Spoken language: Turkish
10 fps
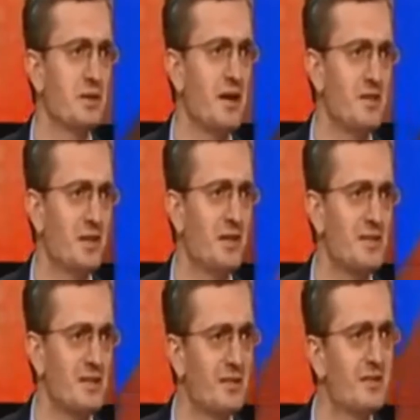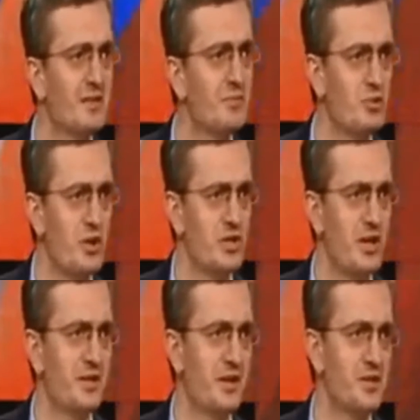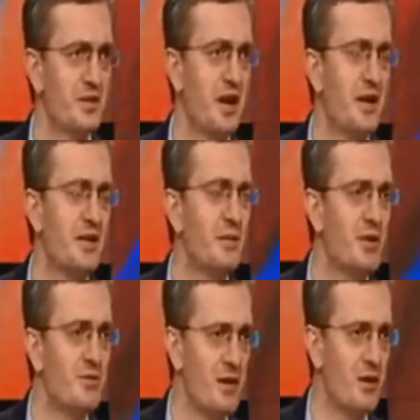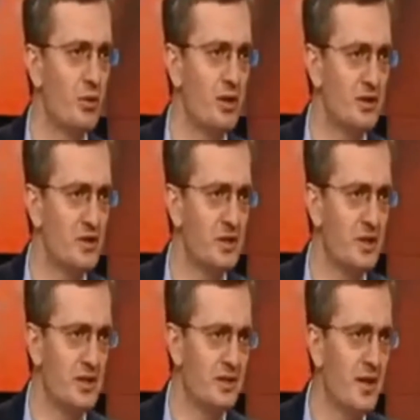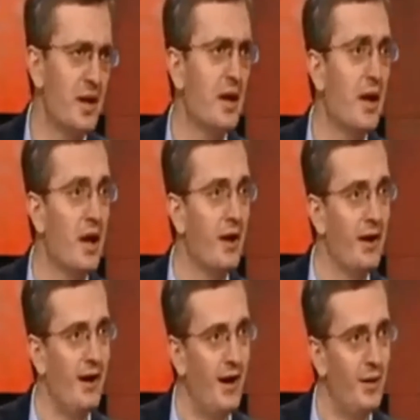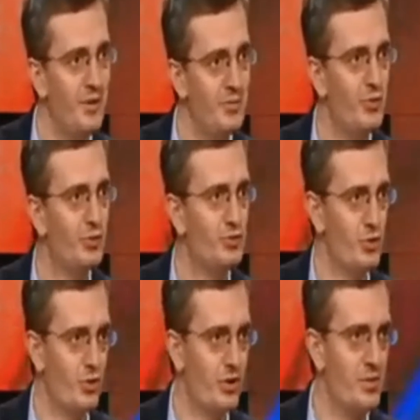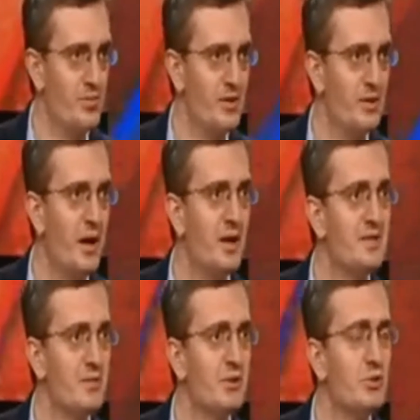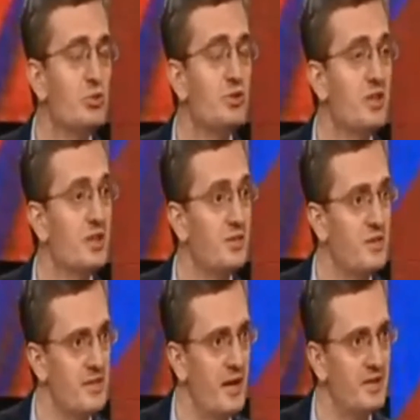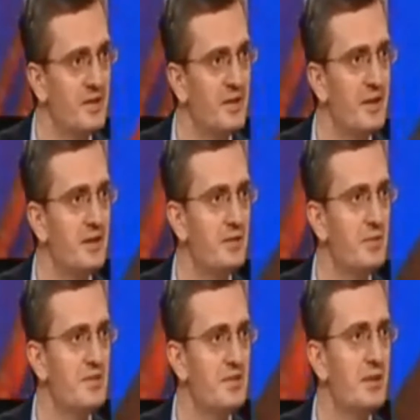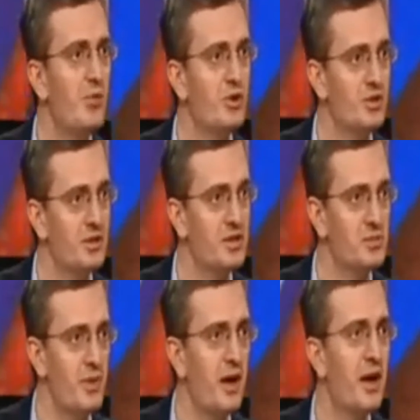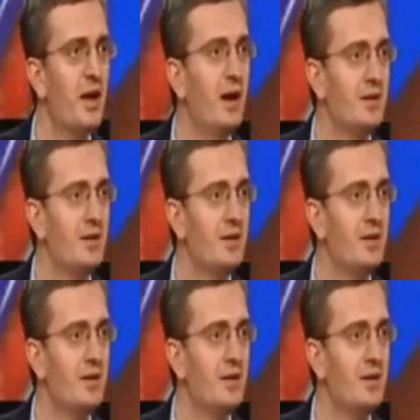e, gerçekten sıkıntılı bir süreçten geçti. Yani IMF ile olan ilişkilerinde AB boyutu çok önemliydi. Aynı zamanda Türkiye'deki vesayetin geriletilmesi, demokratikleşme,